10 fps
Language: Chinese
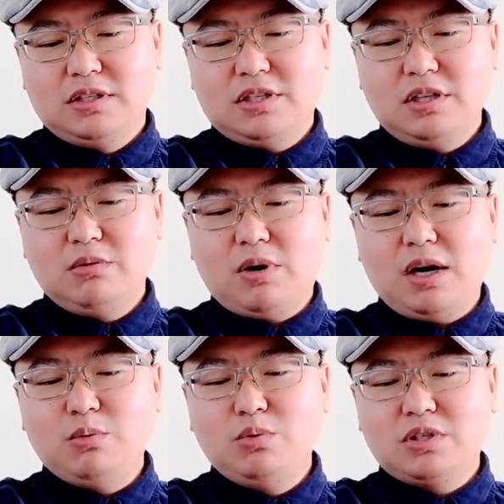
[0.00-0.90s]
清
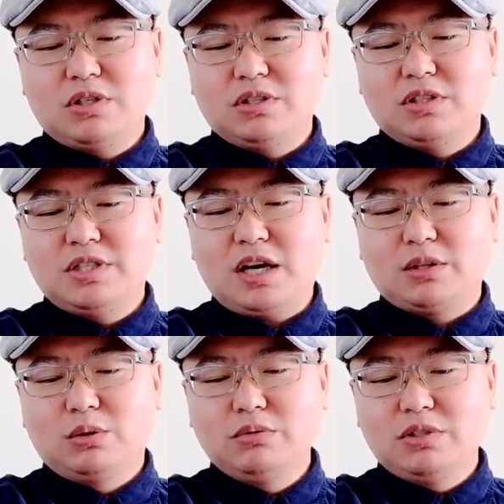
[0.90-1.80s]
华无耻下
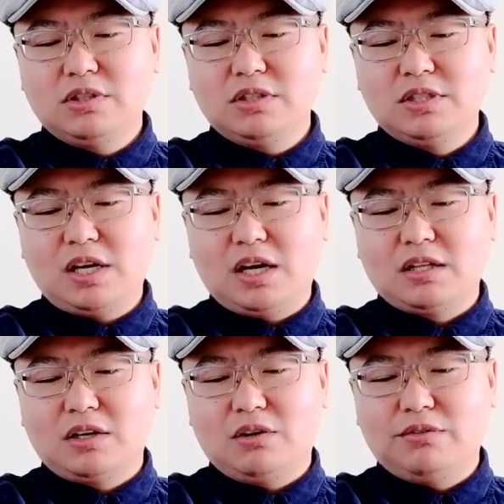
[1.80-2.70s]
通知，吓
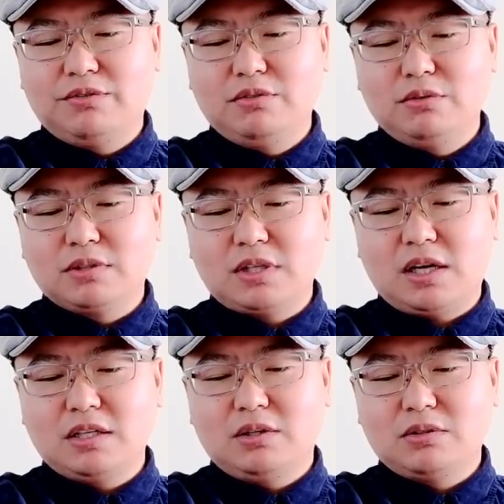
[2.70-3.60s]
得老夫
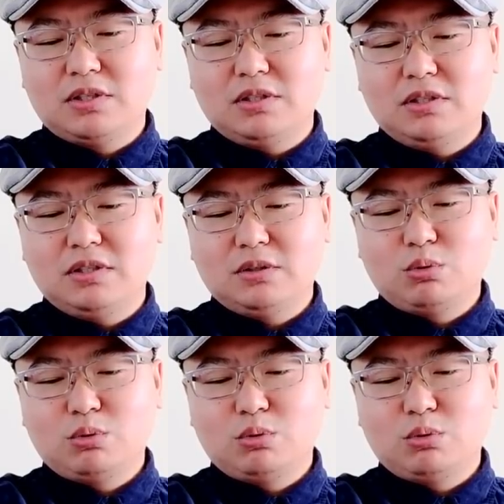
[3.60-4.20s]
撒尿池。